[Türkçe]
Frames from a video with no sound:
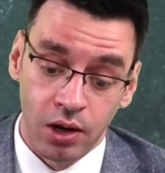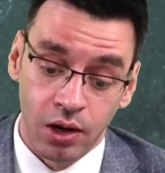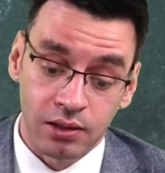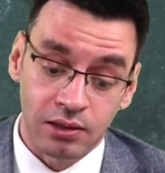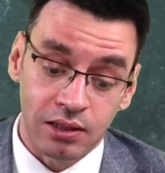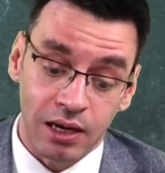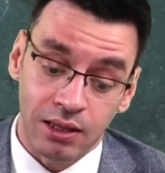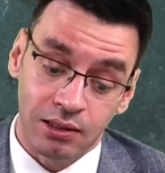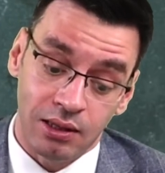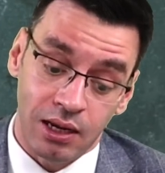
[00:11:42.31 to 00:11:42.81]

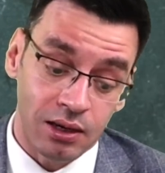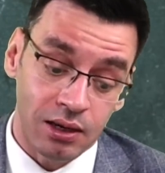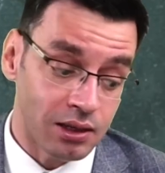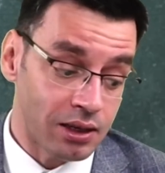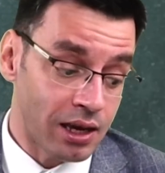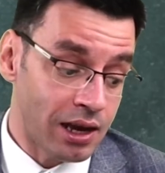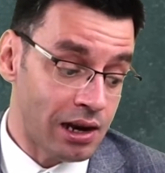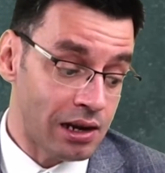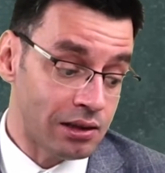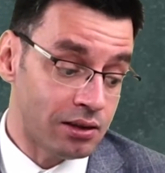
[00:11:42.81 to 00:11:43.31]
Zaten
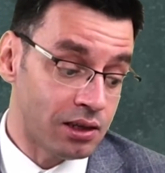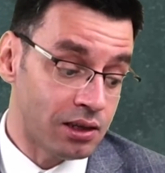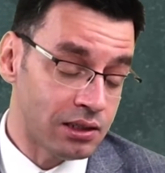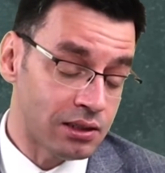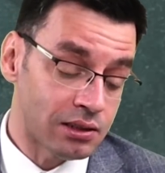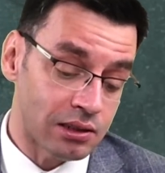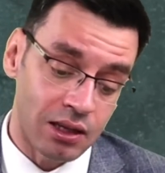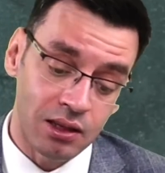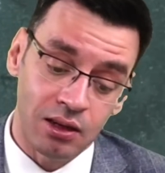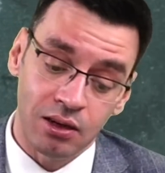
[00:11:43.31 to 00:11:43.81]
genelde de
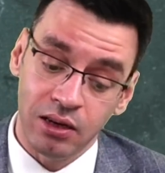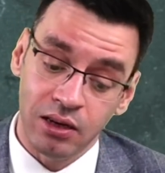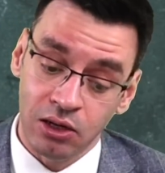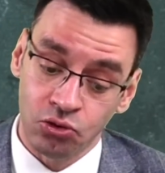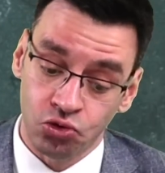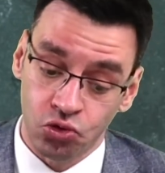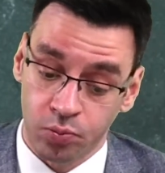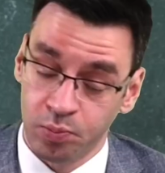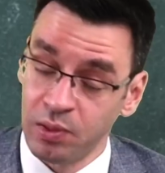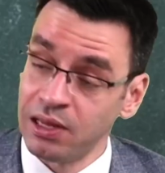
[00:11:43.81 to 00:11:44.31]
insanların en
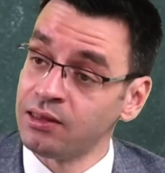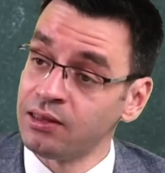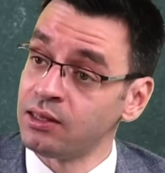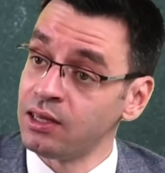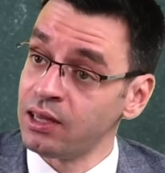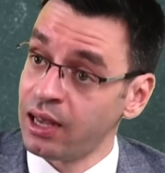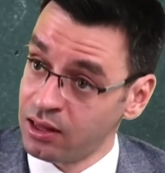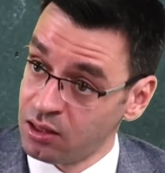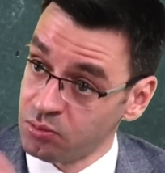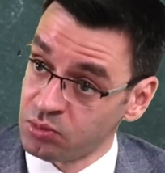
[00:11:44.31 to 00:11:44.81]
çok
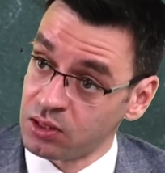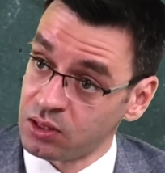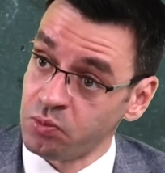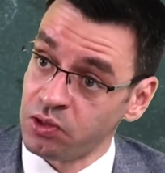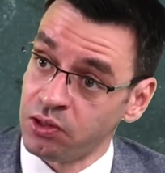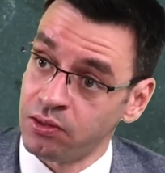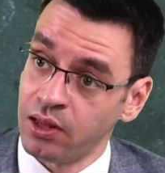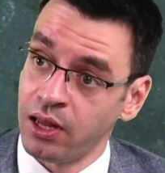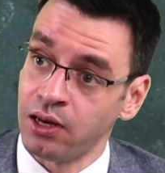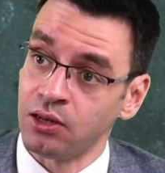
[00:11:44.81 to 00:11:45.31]
bildiği Adam
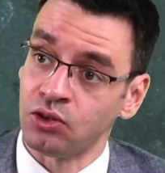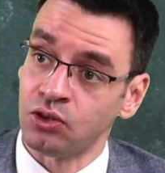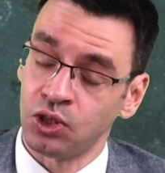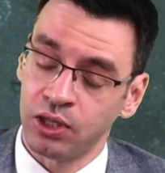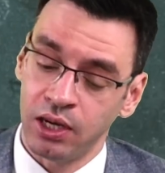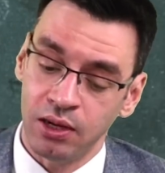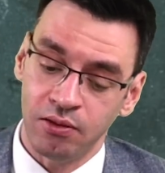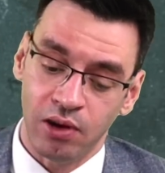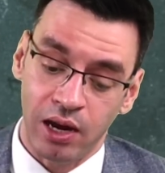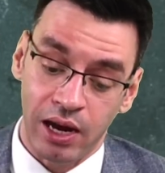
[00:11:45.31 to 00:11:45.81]
Smith
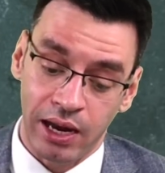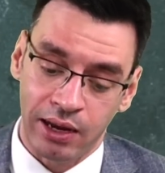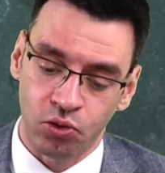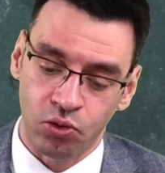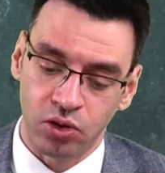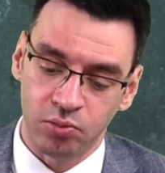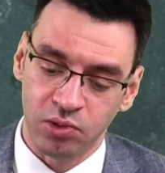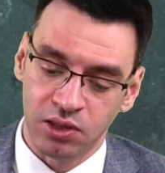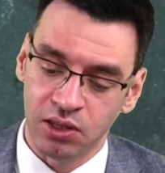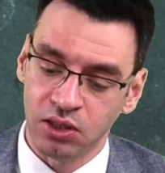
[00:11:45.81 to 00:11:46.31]
denince veya
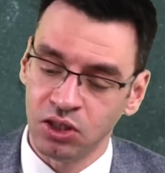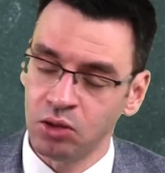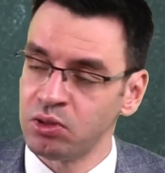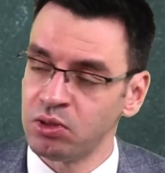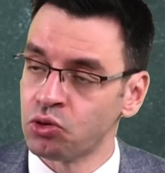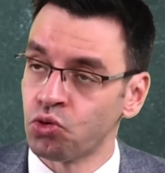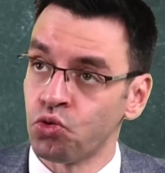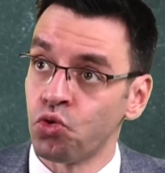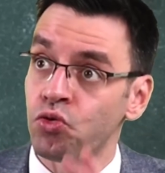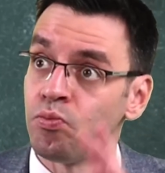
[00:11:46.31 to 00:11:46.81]
ekonomi deyince
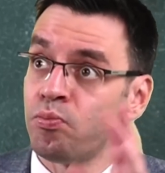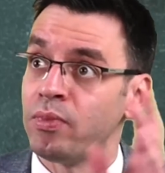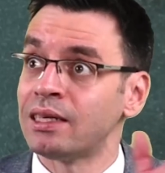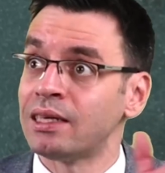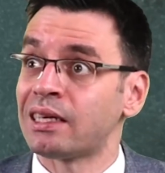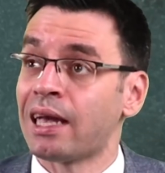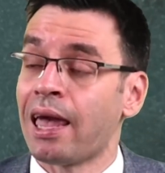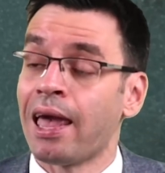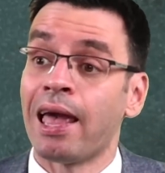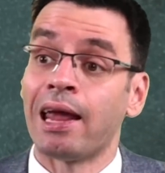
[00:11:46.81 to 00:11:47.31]
bir
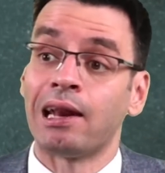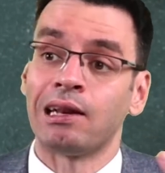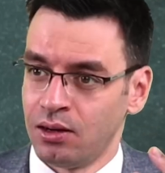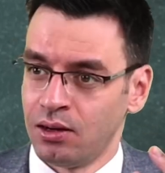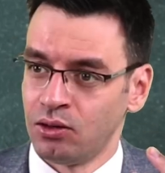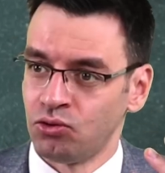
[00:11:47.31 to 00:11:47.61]
görünmez el.